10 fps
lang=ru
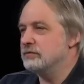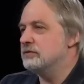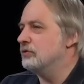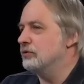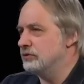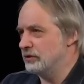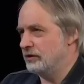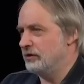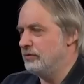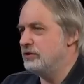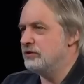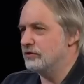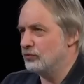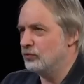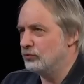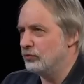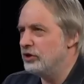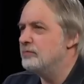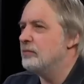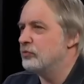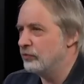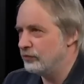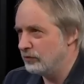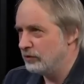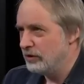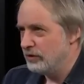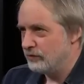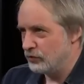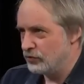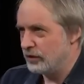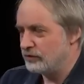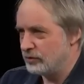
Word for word: с одной стороны, Министерство культуры не по профилю включать угу.